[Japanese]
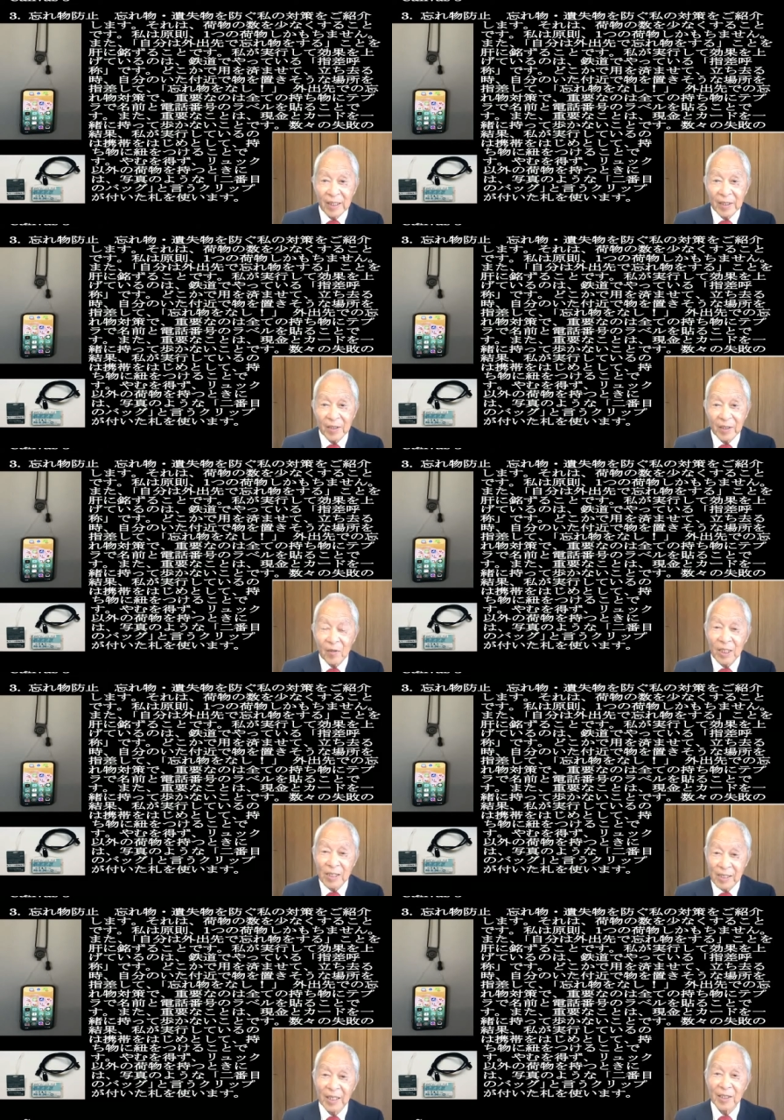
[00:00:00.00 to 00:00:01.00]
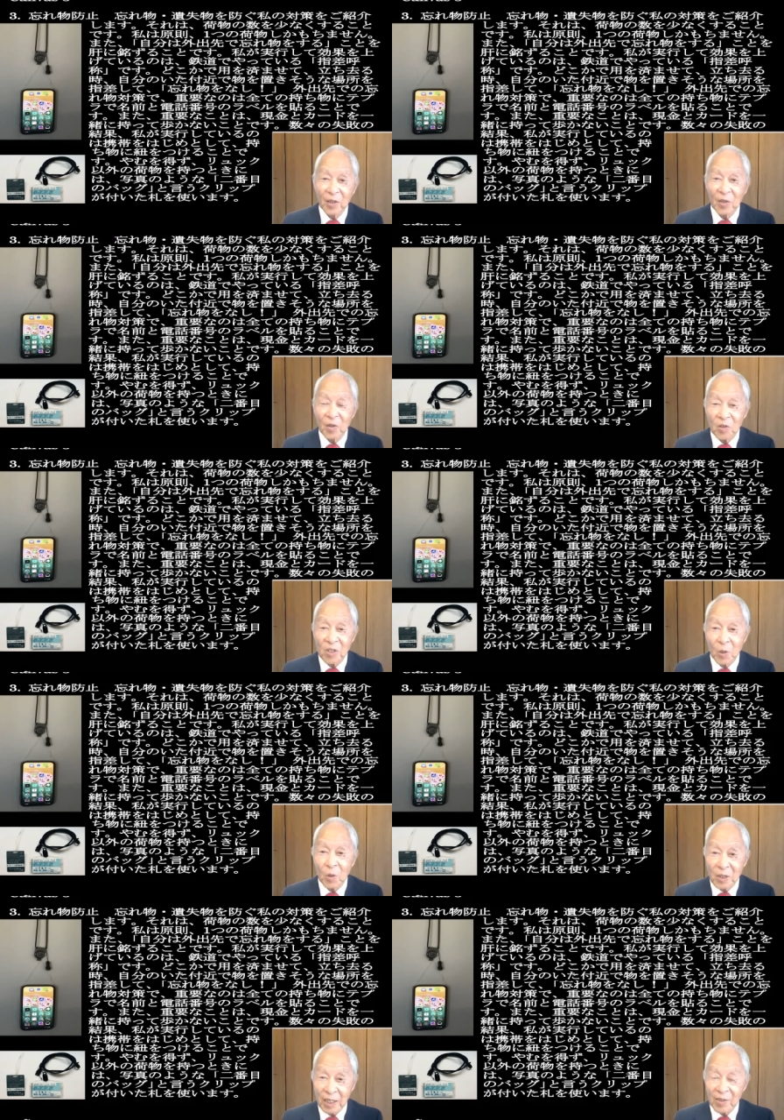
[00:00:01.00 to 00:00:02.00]
結局ですねいろいろ試
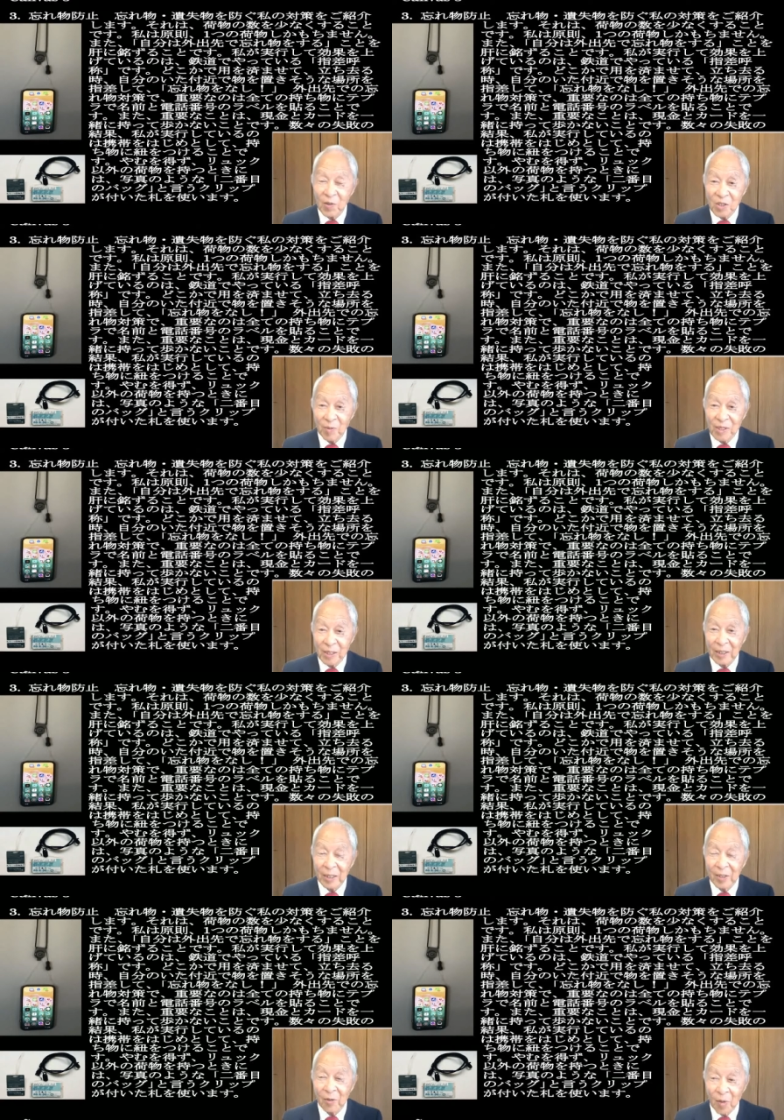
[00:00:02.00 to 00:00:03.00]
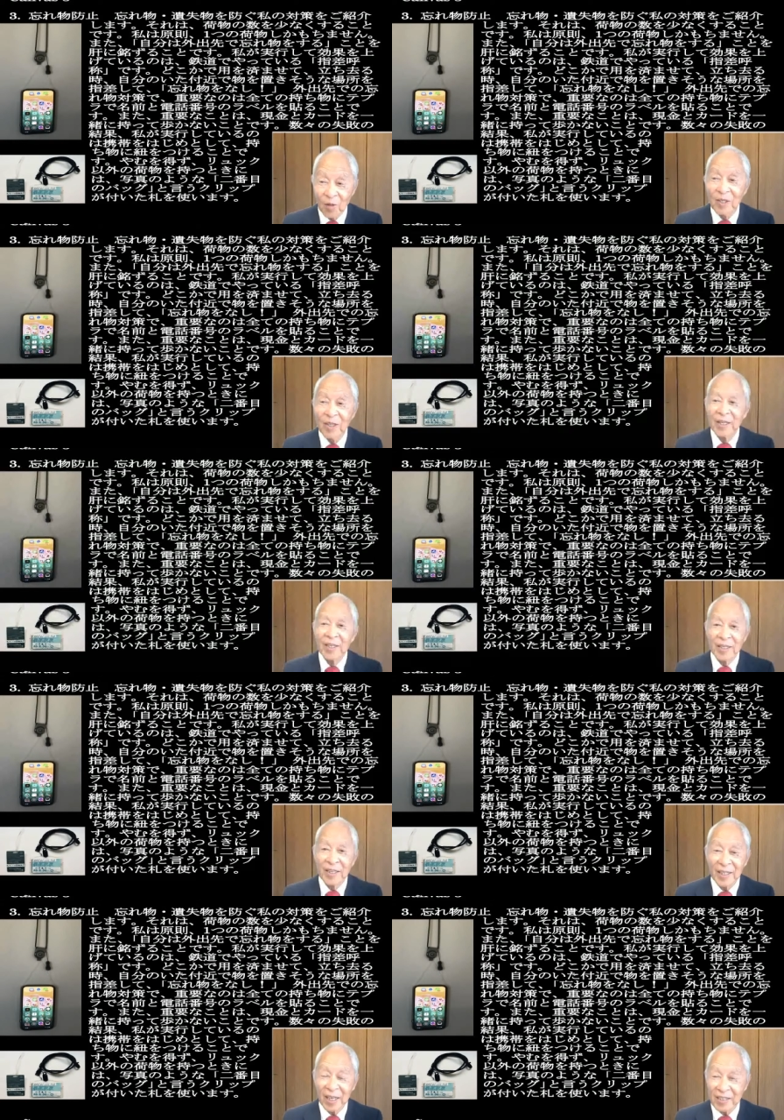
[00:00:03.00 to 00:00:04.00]
行錯誤しましたけれども、
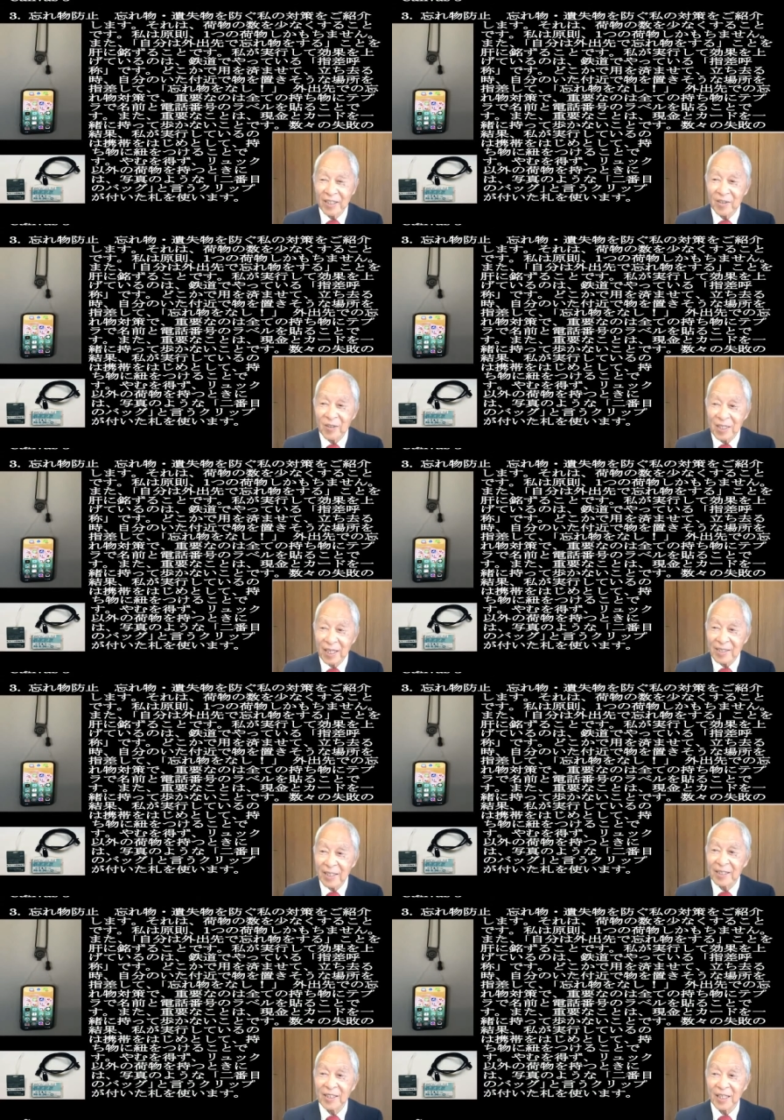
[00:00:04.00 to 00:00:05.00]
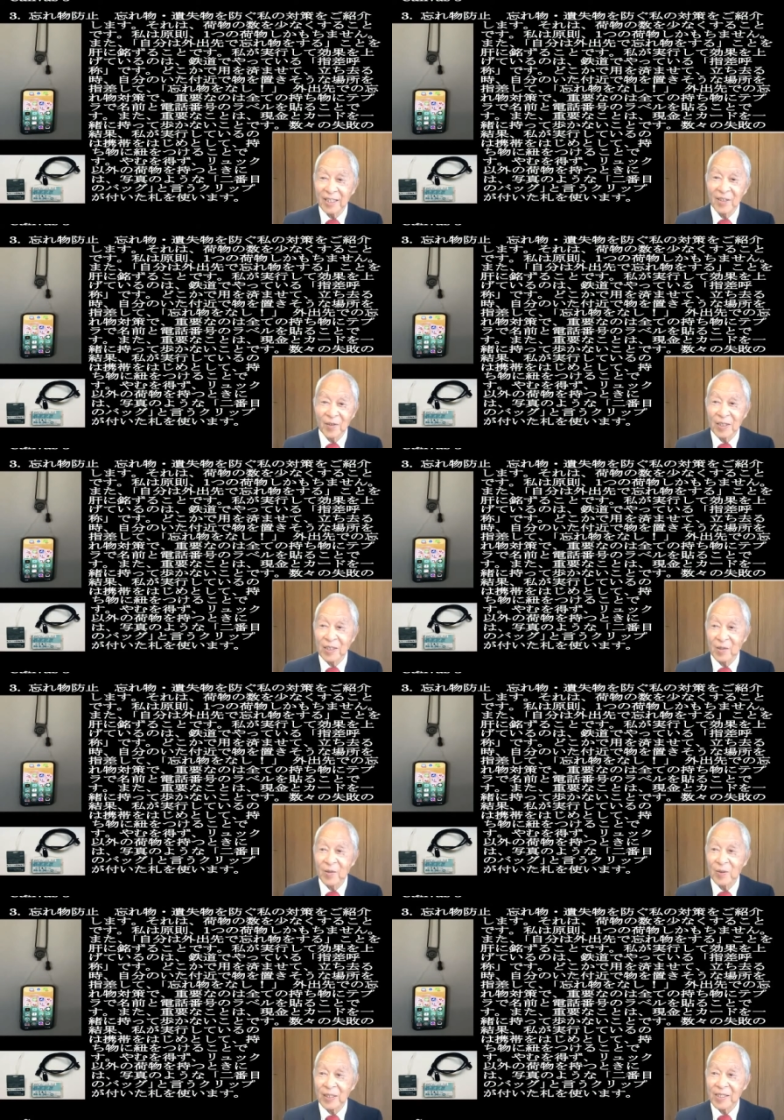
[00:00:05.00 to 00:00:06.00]
えー、83歳になっての結
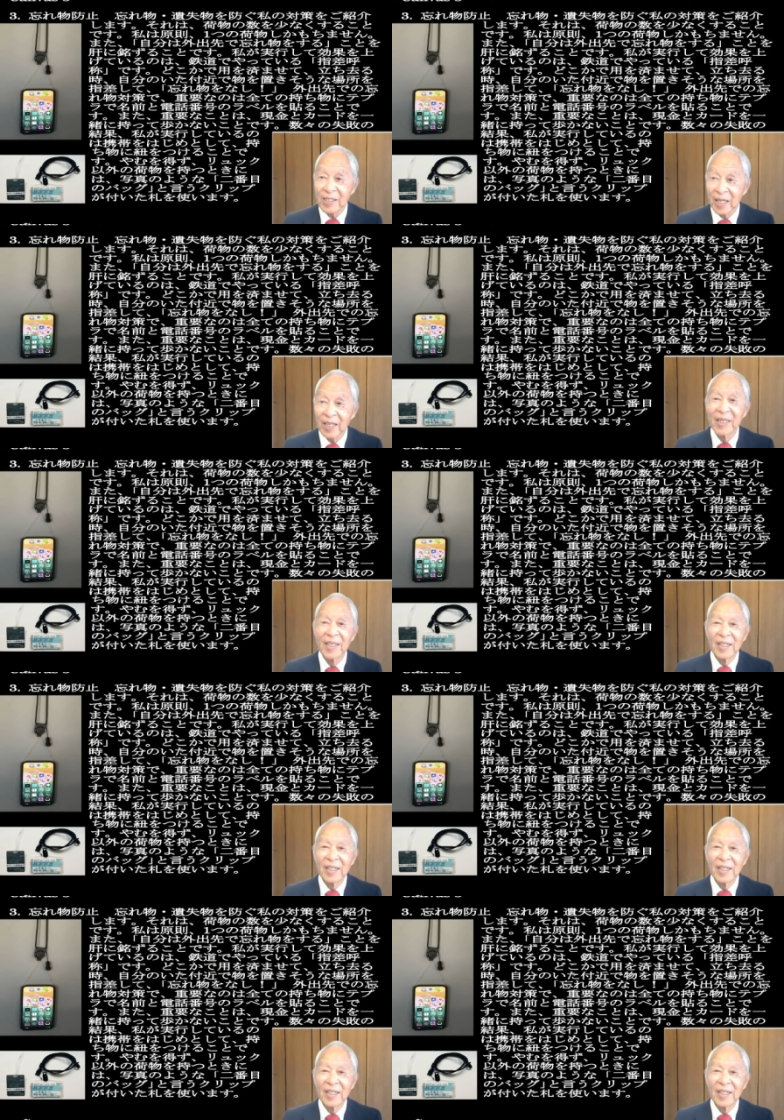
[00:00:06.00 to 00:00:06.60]
論はですね、